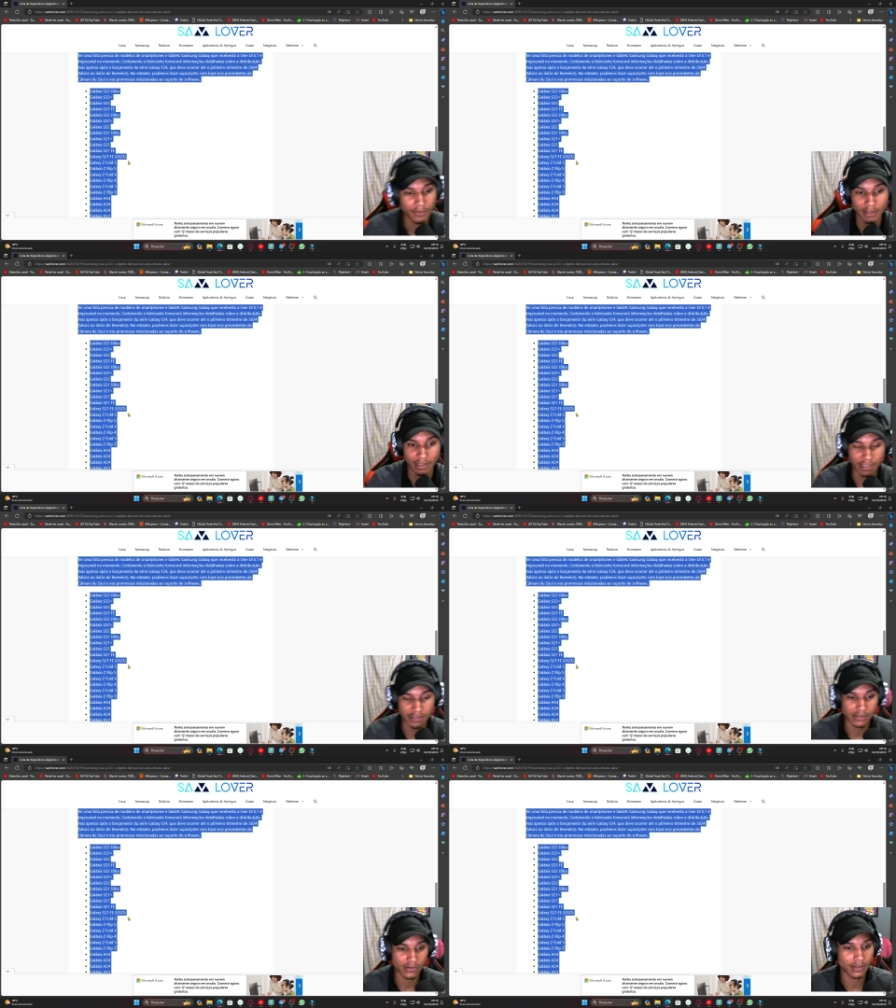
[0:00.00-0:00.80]
a gente
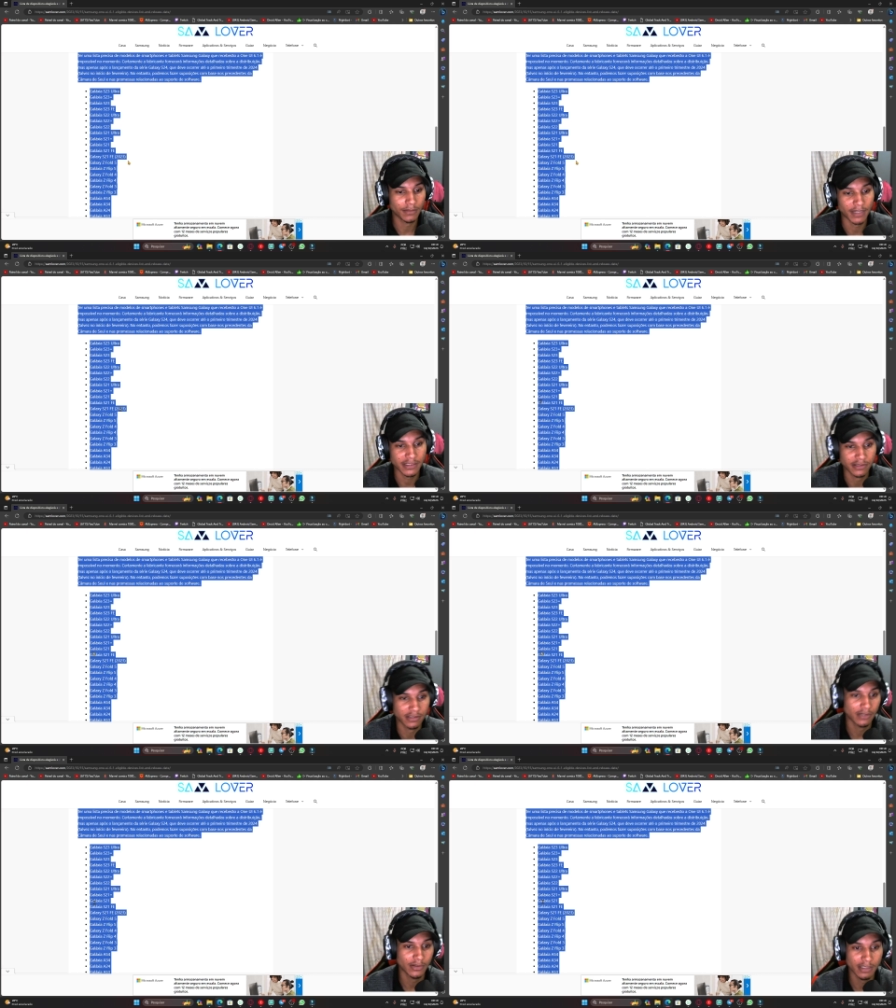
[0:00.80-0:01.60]
tá jogando em parte de
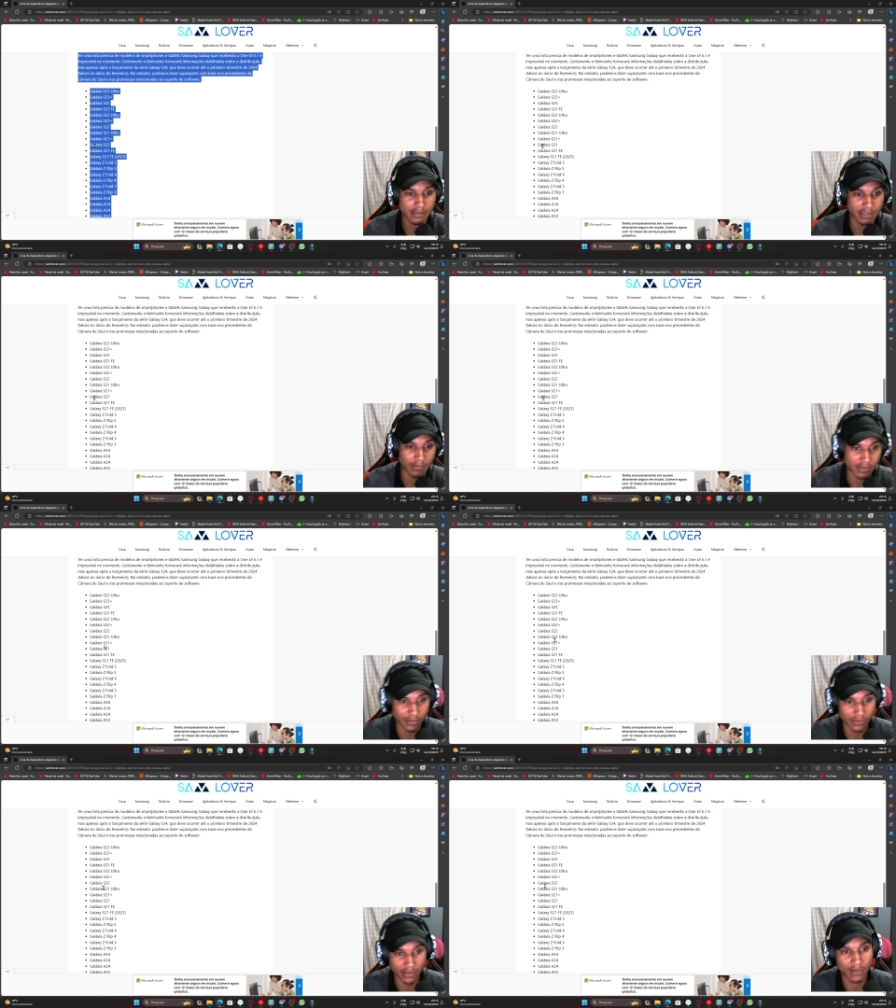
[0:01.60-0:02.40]
teorias, tá pessoal?
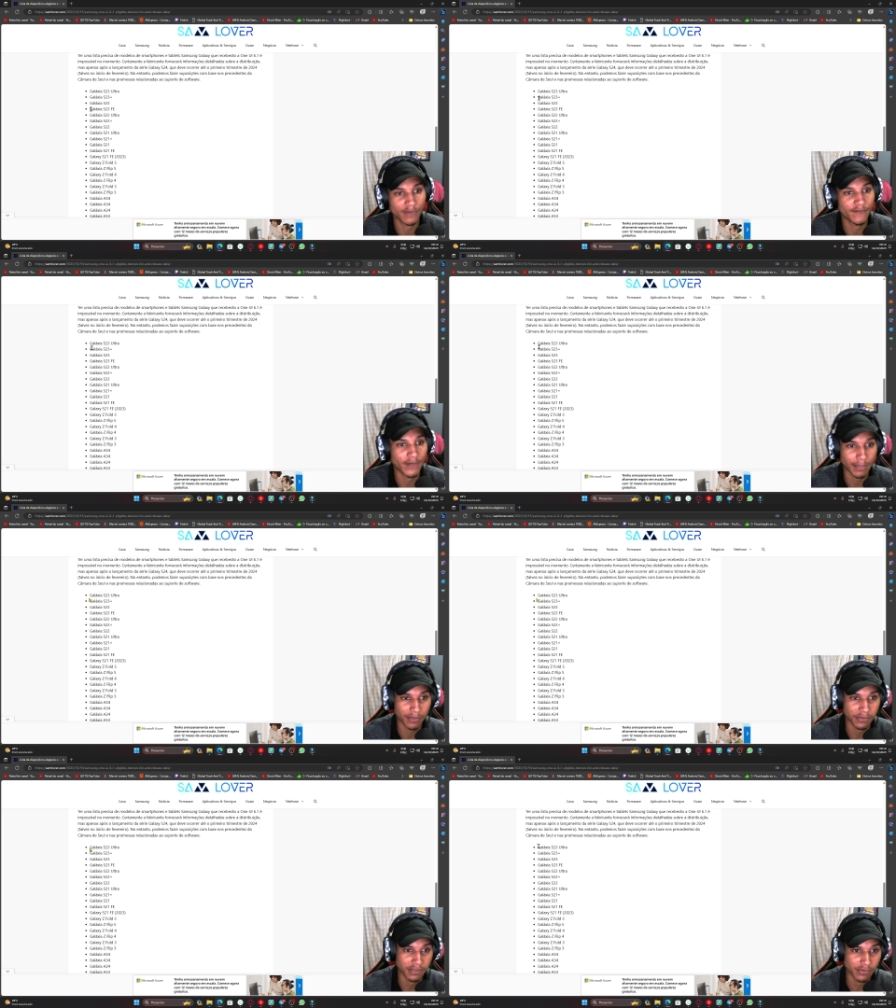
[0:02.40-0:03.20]
Não tem como eu falar
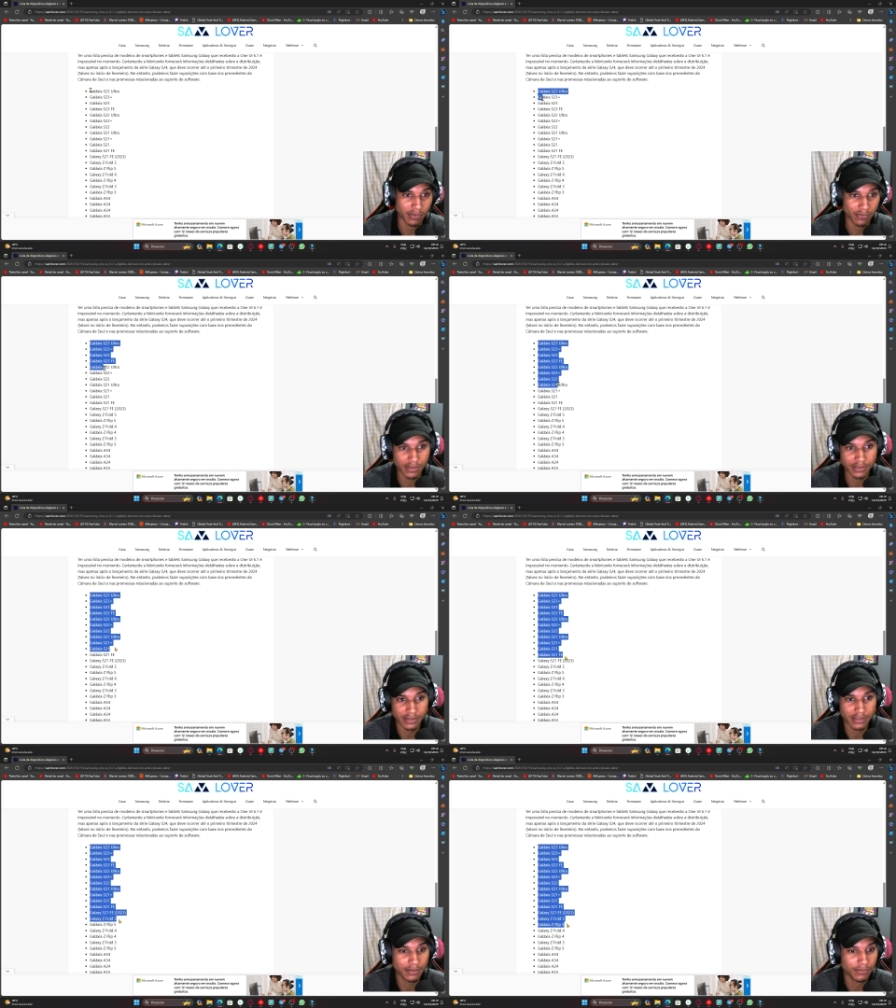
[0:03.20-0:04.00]
para vocês uma coisa
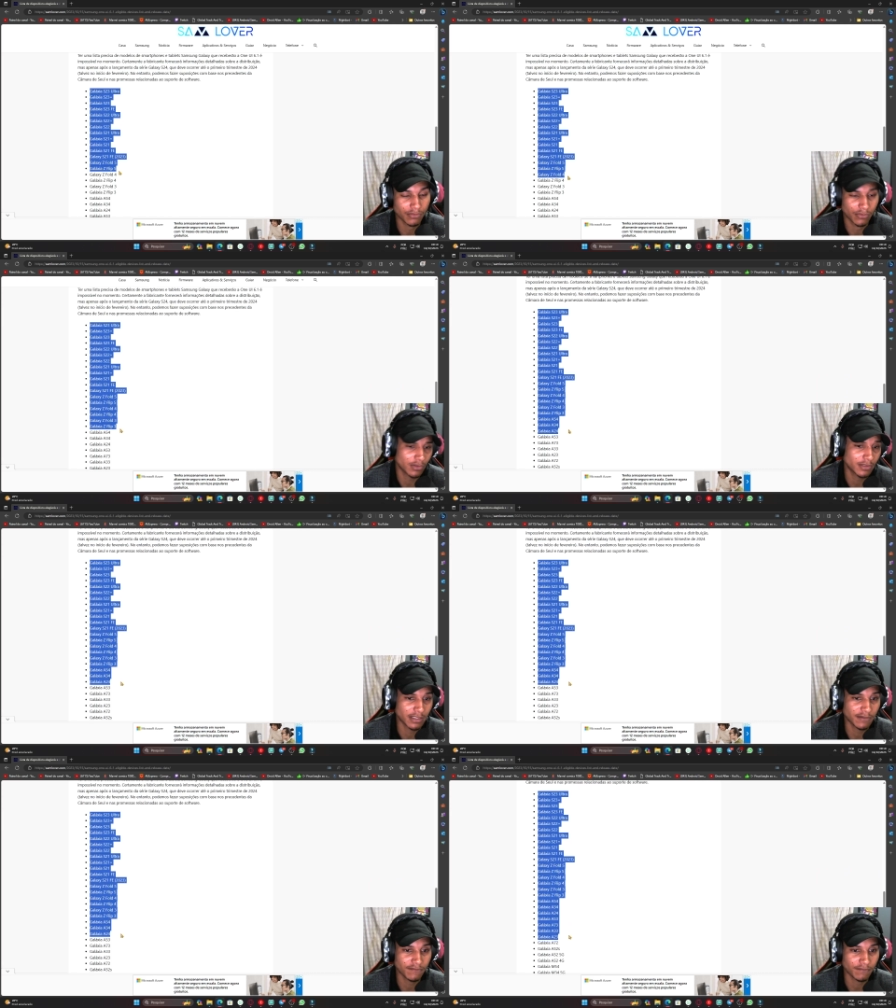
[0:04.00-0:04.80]
que não
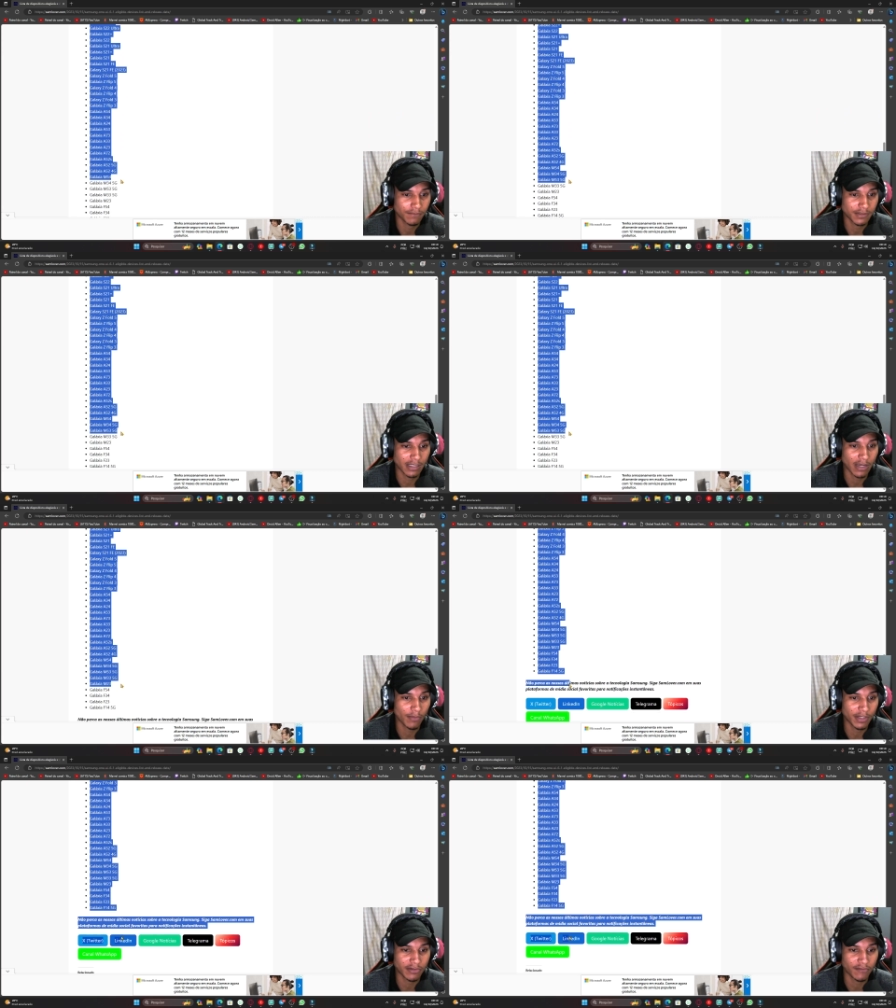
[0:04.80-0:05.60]
sei se
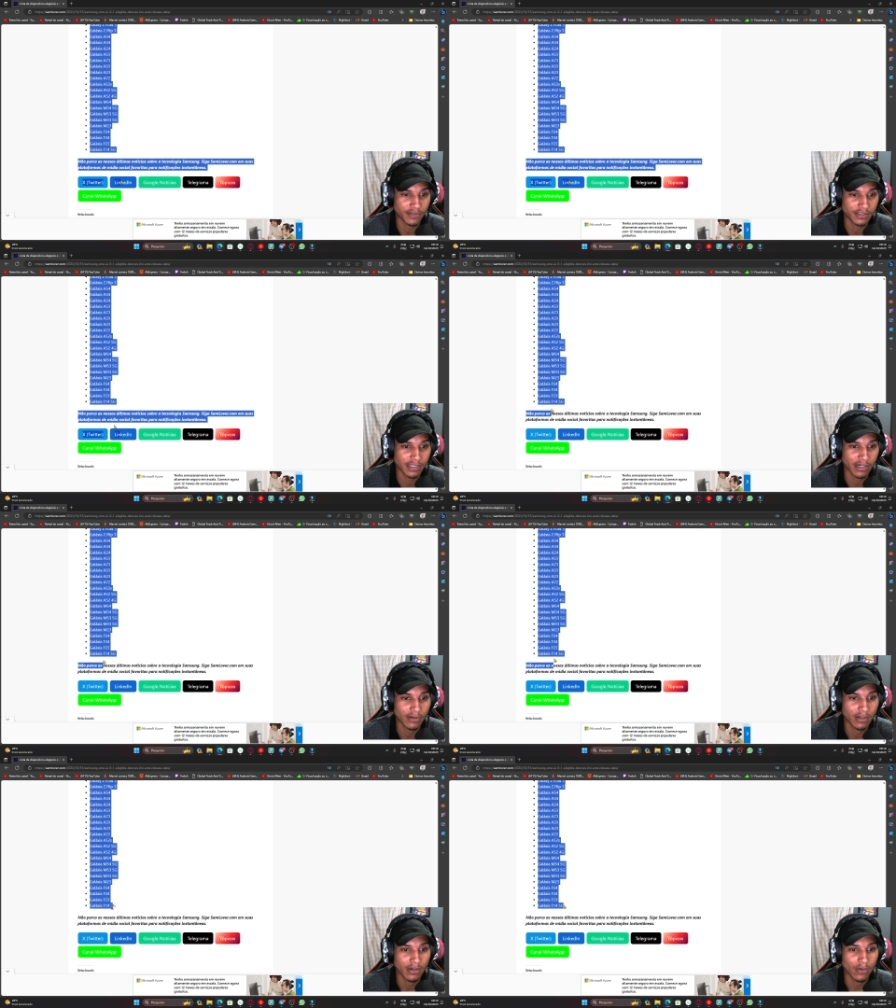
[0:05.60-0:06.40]
realmente é oficial
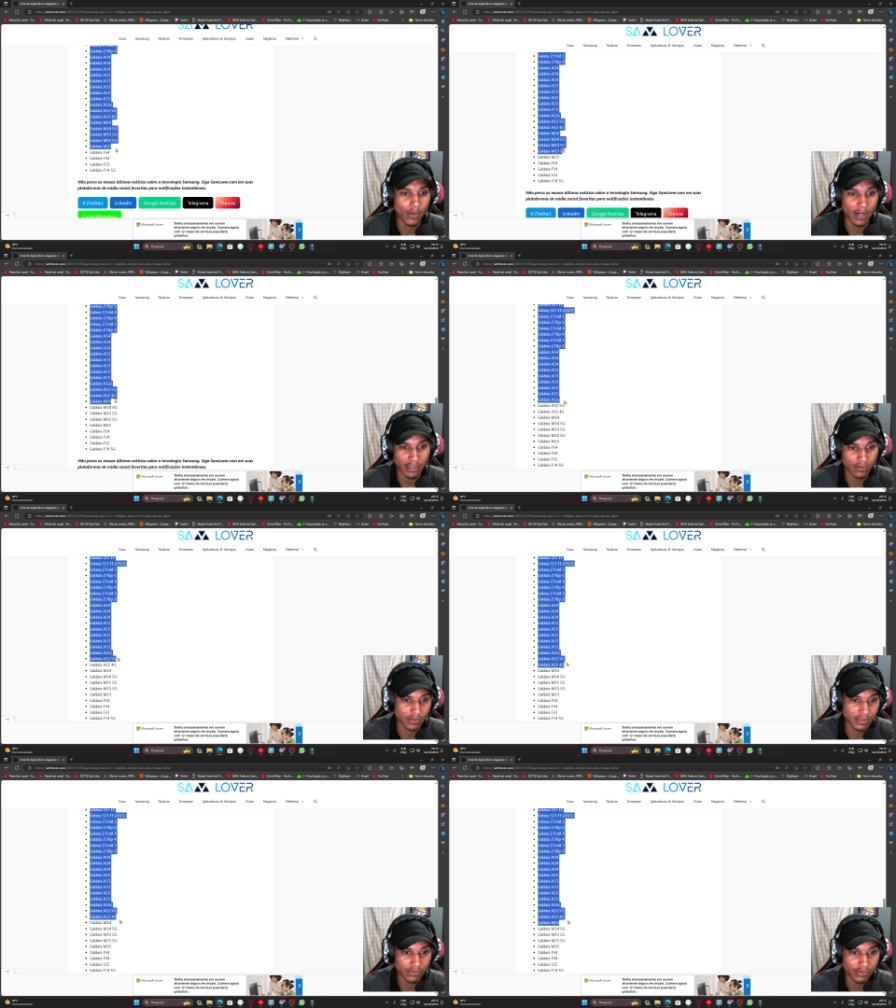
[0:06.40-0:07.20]
o
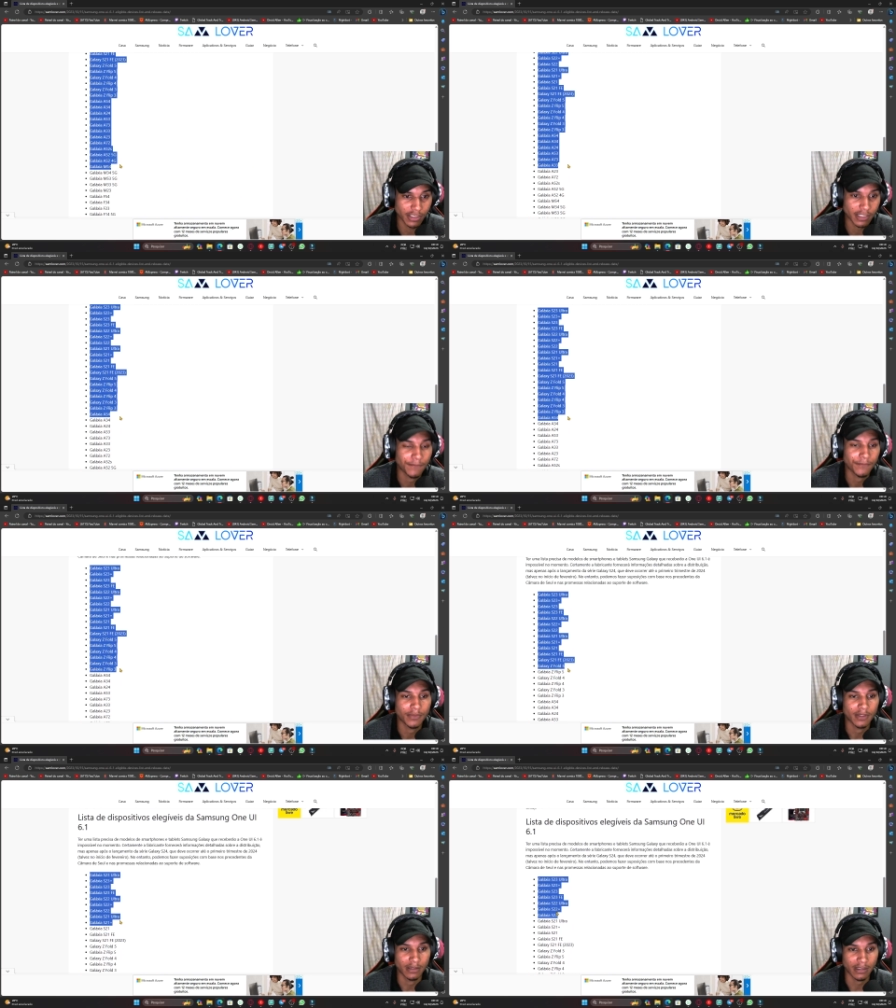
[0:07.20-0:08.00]
A14 5G,
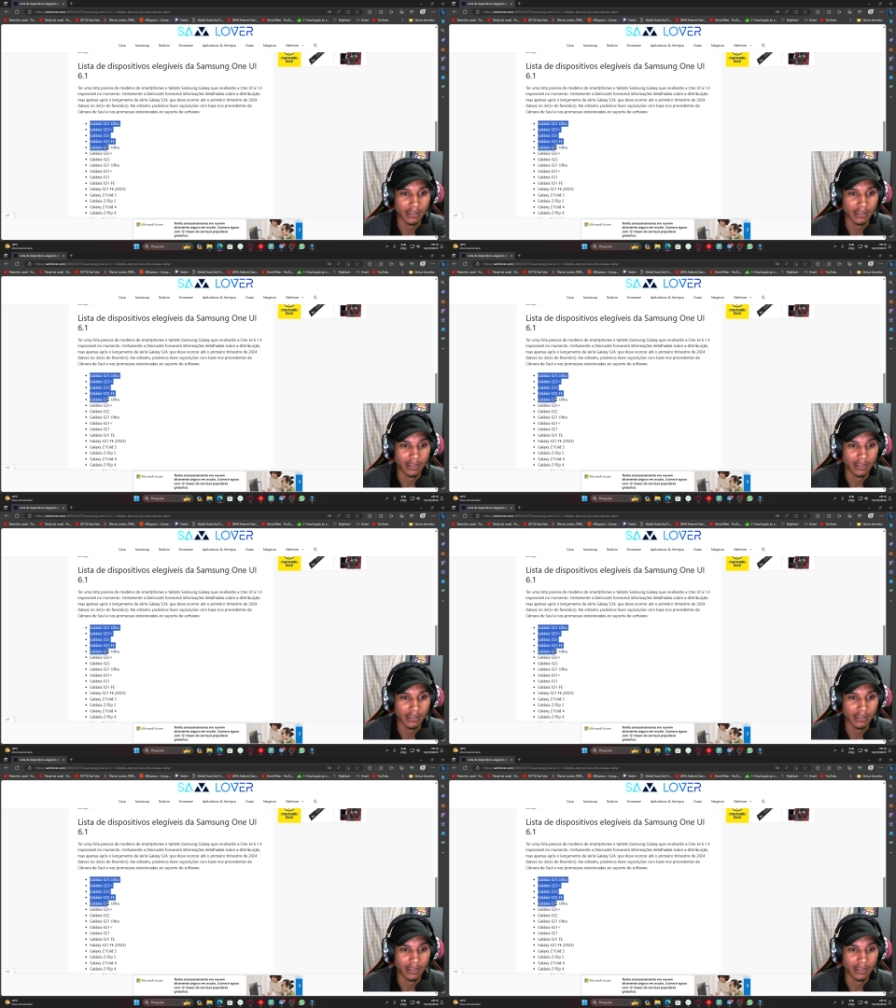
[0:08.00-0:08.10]
né?